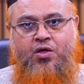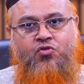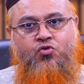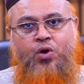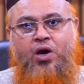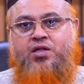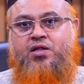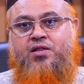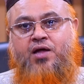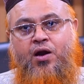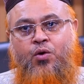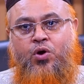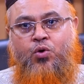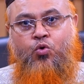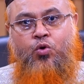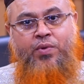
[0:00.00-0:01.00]
সলাতে
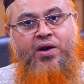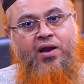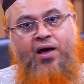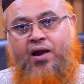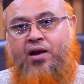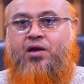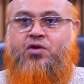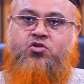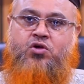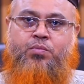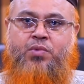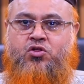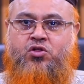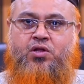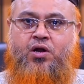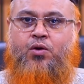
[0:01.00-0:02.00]
তাড়াহুড়া করবেন না আল্লাহর সামনে
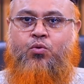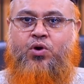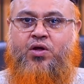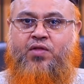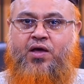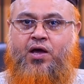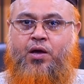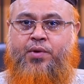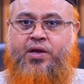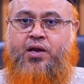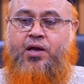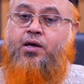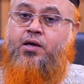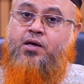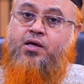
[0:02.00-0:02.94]
এসে তাড়াহুড়া দেখাবেন না